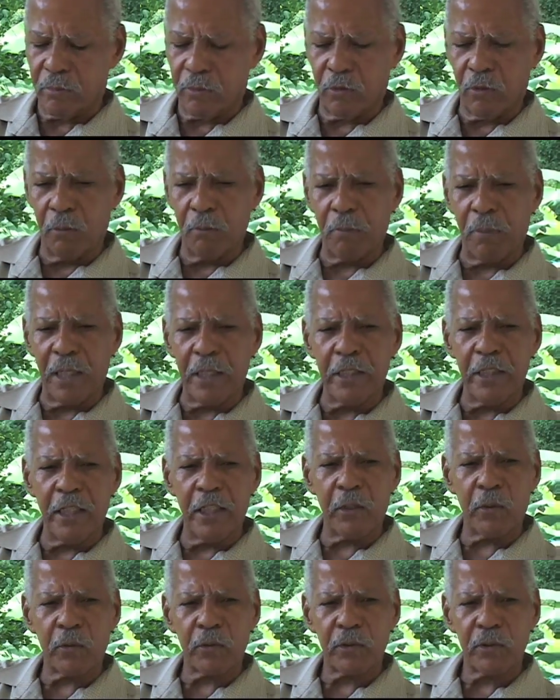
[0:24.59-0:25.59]

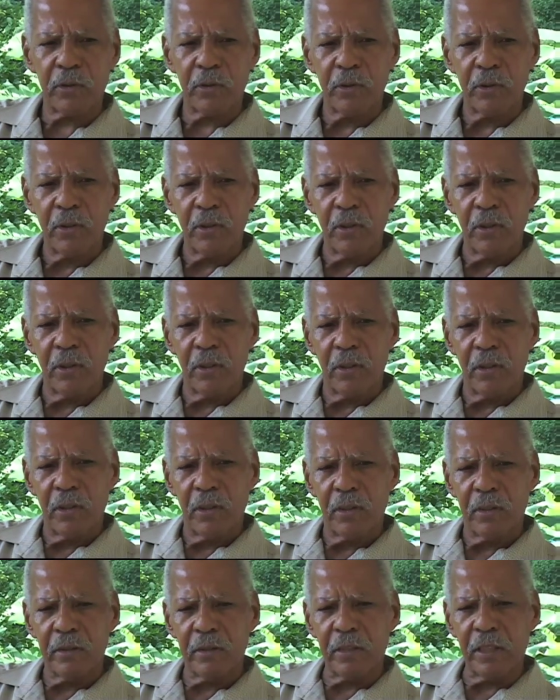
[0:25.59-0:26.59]
compañeros
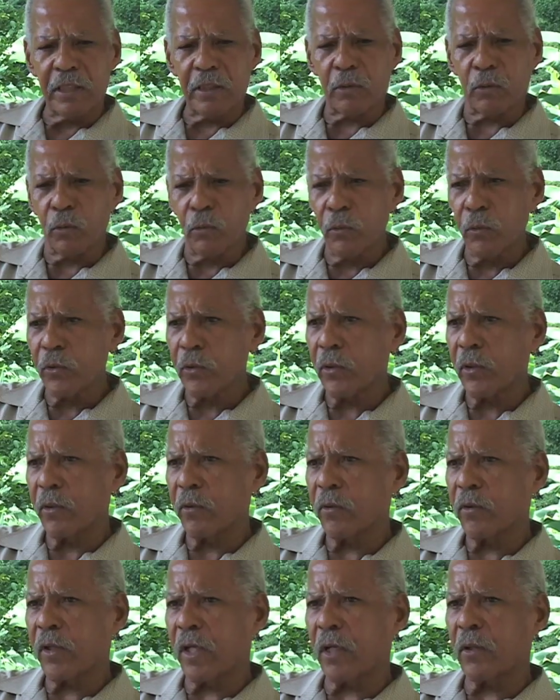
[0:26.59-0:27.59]
de estudios en
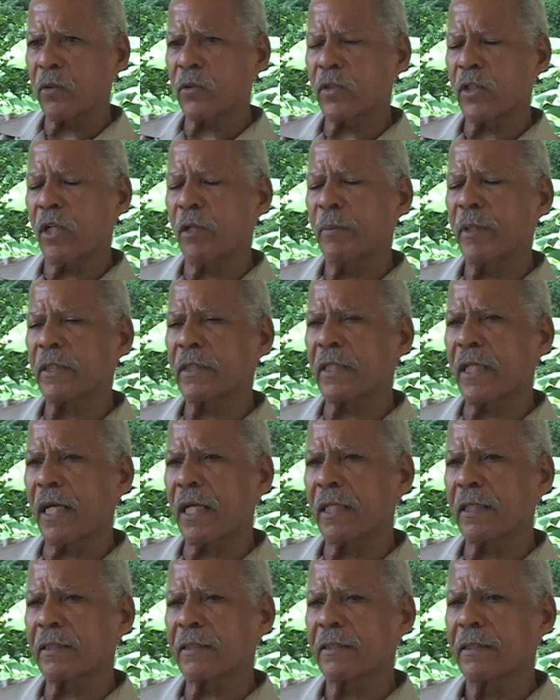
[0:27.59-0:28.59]
los grados
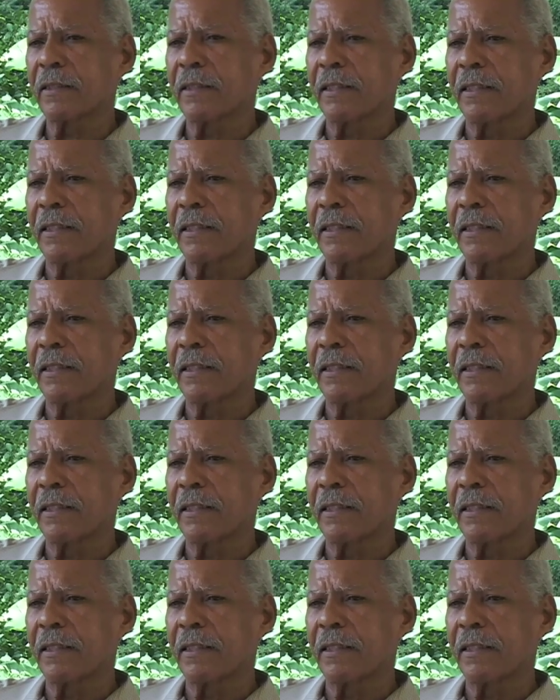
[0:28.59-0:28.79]
elementales